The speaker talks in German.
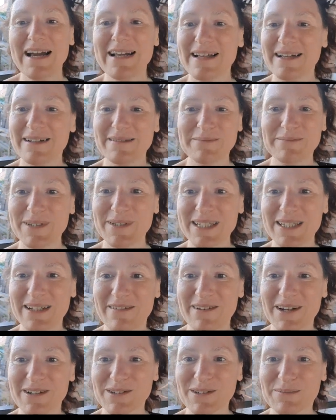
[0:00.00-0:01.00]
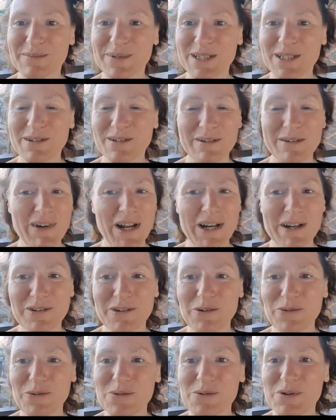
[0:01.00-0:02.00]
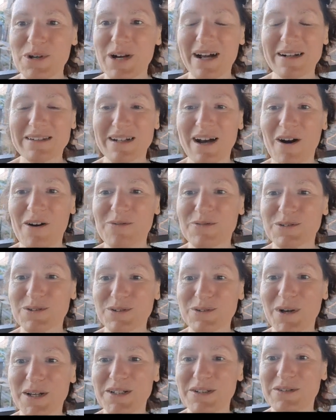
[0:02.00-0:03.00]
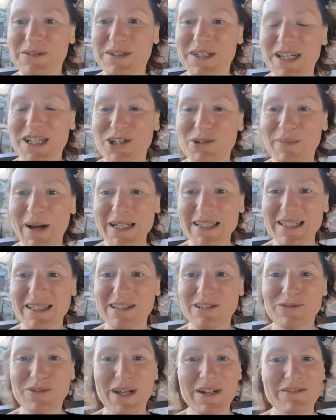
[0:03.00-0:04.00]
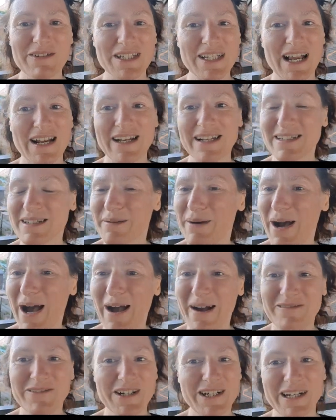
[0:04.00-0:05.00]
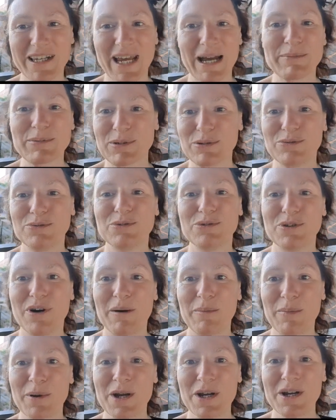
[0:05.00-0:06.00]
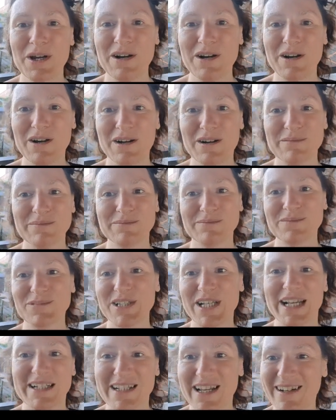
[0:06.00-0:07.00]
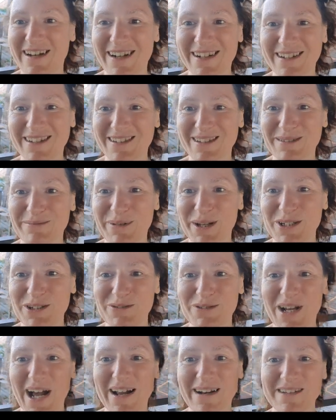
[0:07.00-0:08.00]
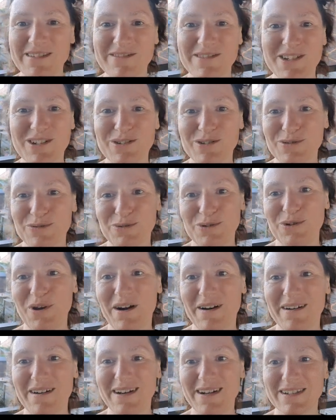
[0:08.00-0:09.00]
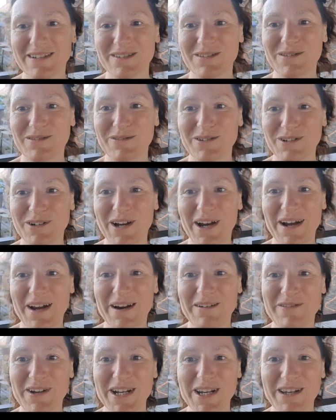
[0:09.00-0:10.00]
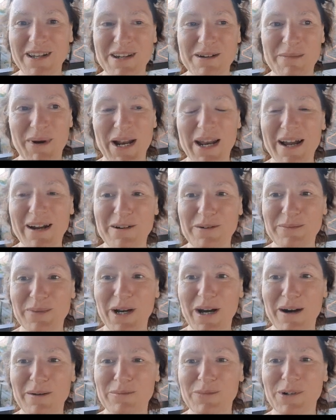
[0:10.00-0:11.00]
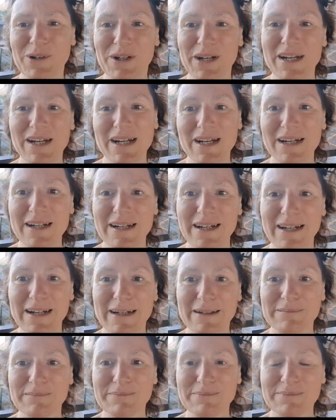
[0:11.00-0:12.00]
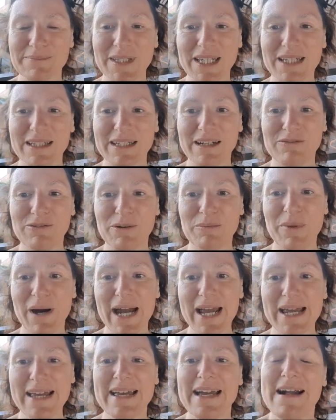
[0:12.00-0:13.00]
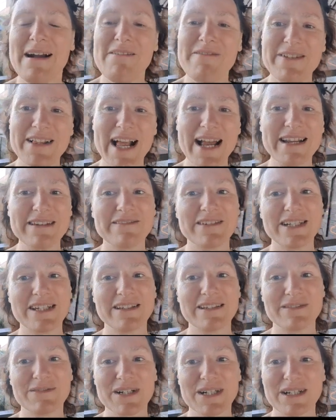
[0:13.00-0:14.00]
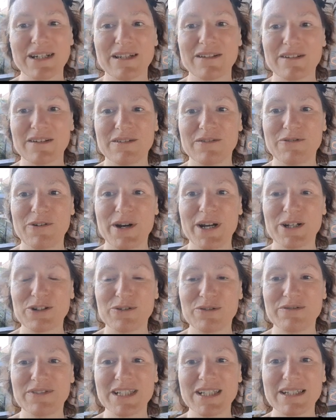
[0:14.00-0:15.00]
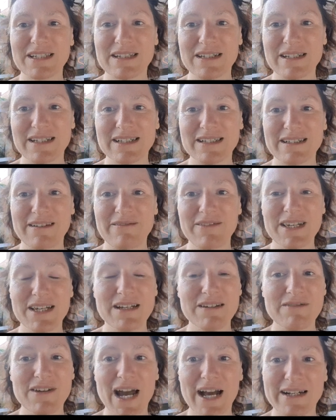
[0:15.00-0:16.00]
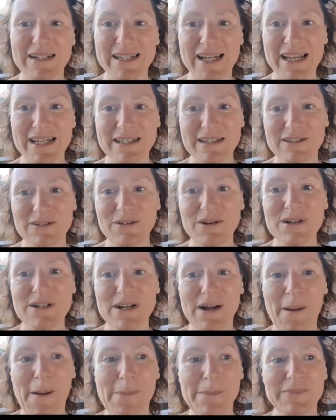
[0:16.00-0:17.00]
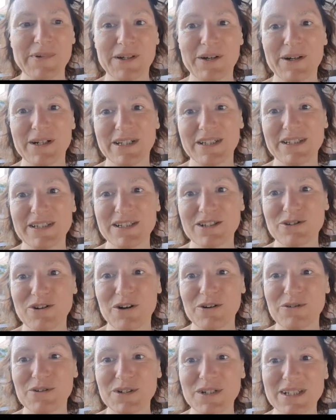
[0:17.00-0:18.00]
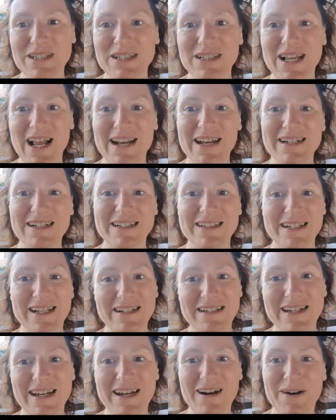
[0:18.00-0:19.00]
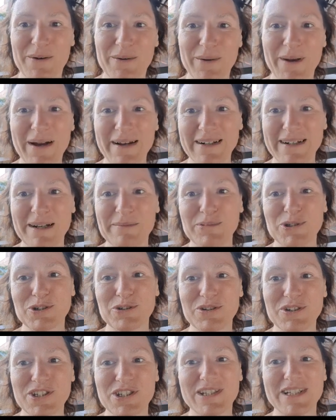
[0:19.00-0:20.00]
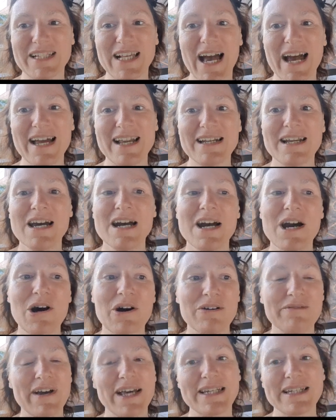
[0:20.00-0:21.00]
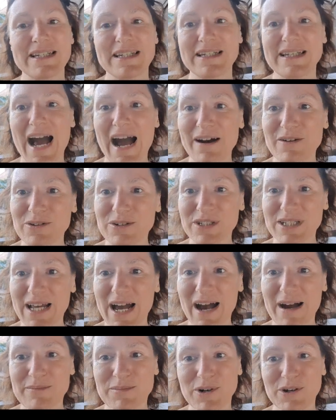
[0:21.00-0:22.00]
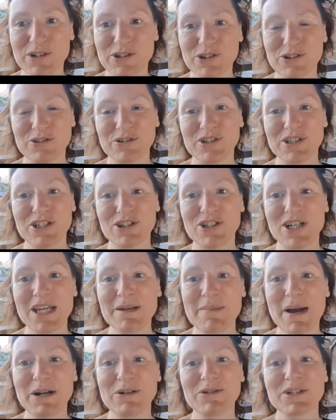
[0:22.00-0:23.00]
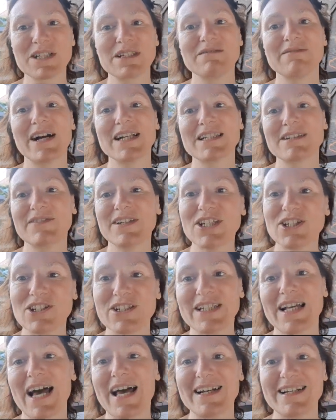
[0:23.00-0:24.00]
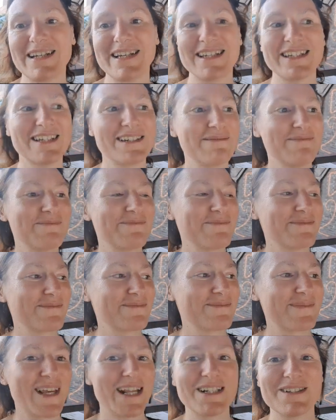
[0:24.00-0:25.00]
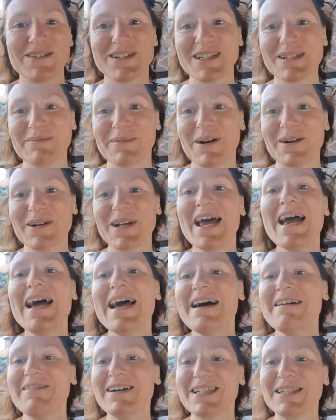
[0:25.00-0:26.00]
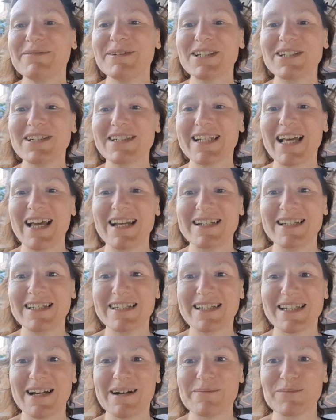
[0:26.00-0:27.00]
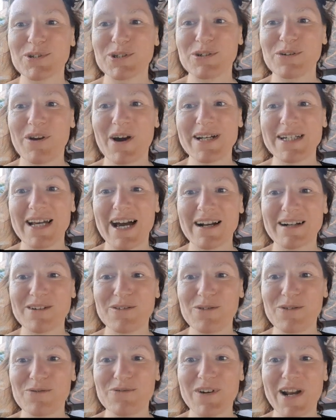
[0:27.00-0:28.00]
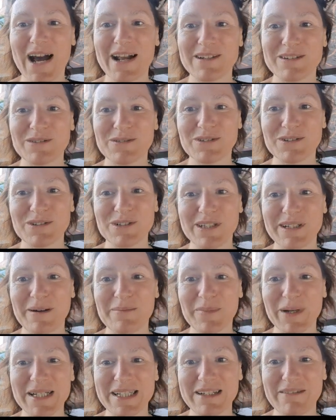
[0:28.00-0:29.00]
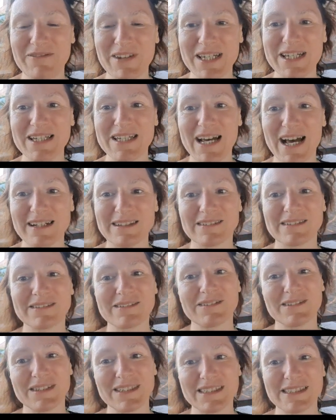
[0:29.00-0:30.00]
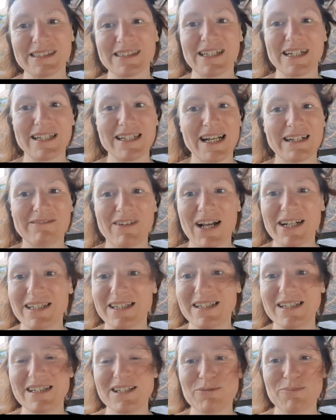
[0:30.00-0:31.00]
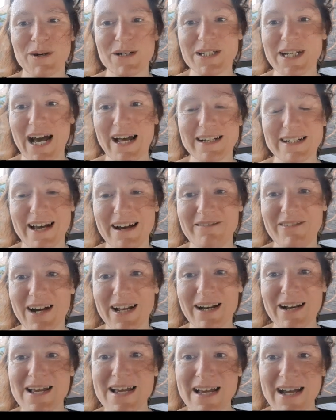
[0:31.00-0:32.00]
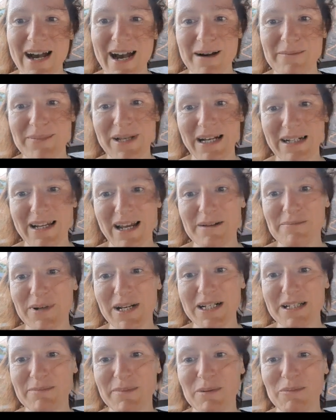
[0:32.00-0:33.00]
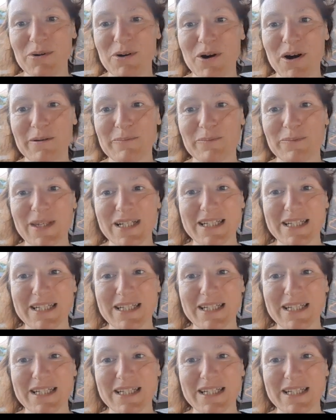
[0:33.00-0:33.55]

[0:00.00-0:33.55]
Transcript: Ähm, dieser war auch so ein bisschen, dann war da noch Rucola drauf und so, also die Geschmacksrichtung etwas anders, aber wirklich absolut top. Ähm, sehr, sehr nettes Personal gewesen. Ja, also von daher, wenn ihr hier mal herkommt nach Hamburg, ähm, geht da vorbei. Vielleicht, wenn ihr es wirklich äh, vorher schon wisst, äh, reserviert. Wir hatten echt Glück, ähm, wir konnten den Tisch noch nutzen, allerdings sagte er auch, ja, knappe Stündchen Zeit. Und welche, die nach uns kamen, konnten schon den Tisch nicht mehr nutzen, weil zwischenzeitlich jetzt wird es laut, weil zwischenzeitlich ähm, schon Leute angerufen hatten und ähm, reserviert hatten und äh, dann waren die, die spontan da waren, haben dann keinen Platz mehr bekommen.